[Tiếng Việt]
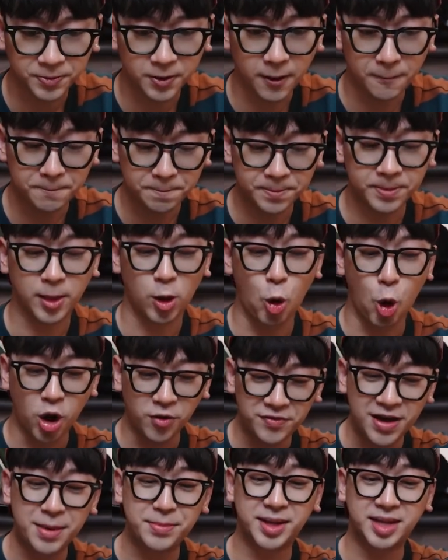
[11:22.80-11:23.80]
ừ,
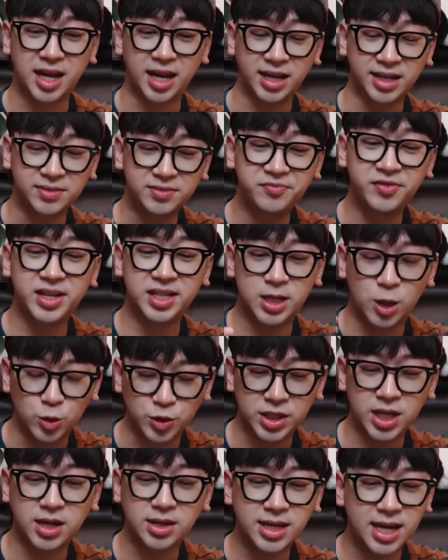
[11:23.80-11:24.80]
uống vào mới thấy vị sầu
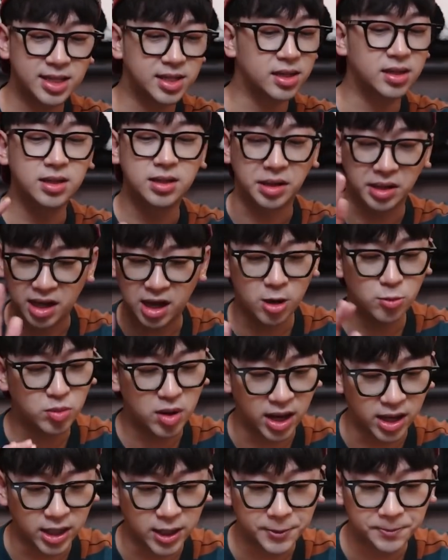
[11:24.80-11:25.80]
riêng nha chứ ngửi là không
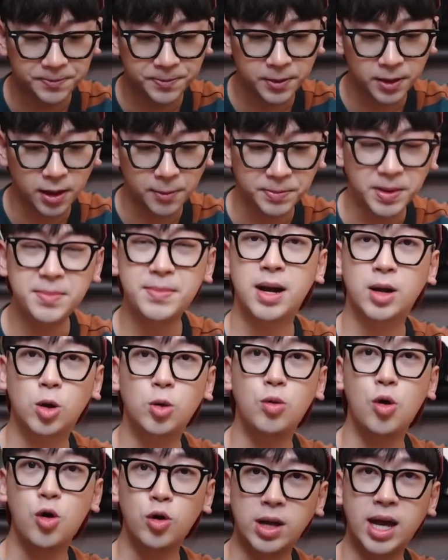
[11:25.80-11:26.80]
thấy nhưng mà
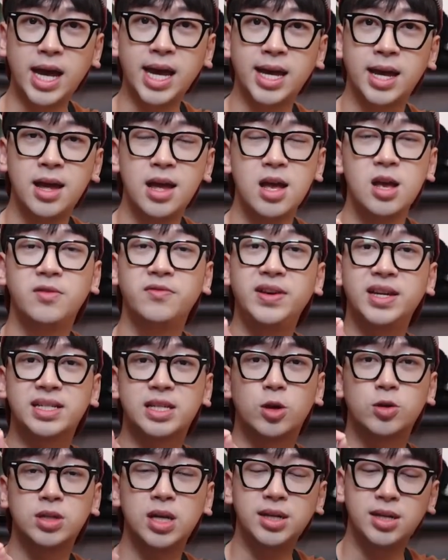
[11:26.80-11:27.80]
cũng ok vị
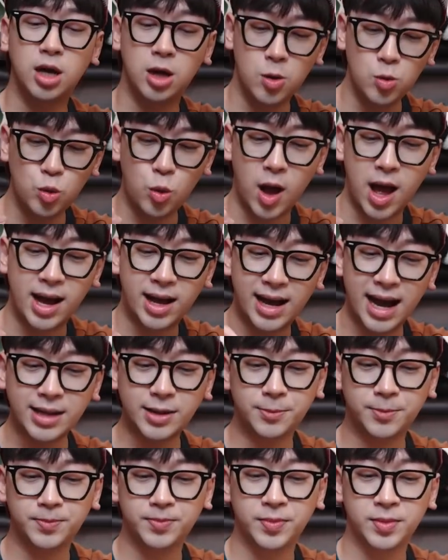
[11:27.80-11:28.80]
sầu riêng nó không quá gắt
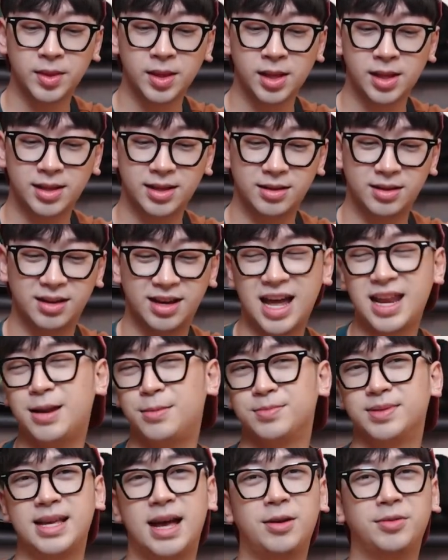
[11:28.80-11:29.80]
gắt
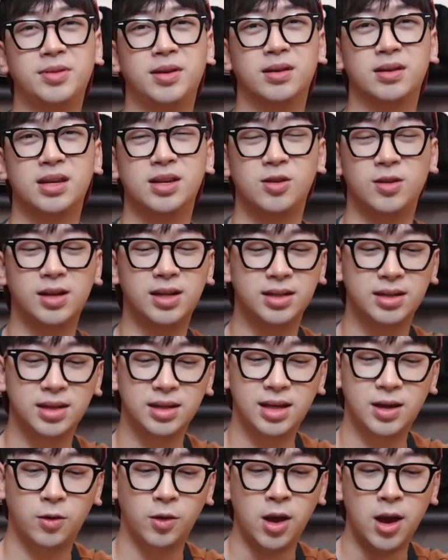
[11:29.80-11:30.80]
làm sao được khi nó là hương
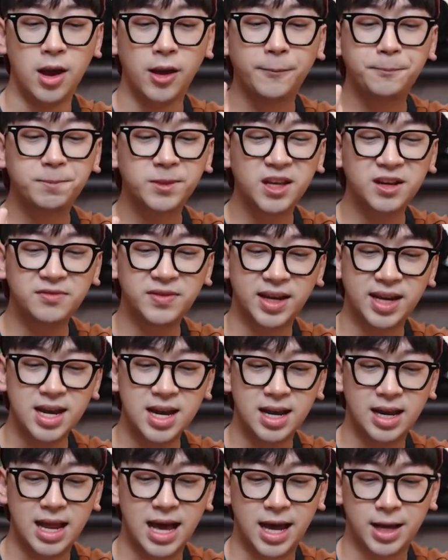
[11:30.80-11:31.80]
liệu nhưng vấn
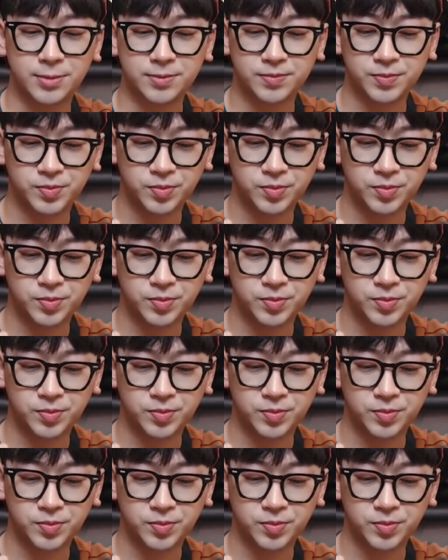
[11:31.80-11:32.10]
đề là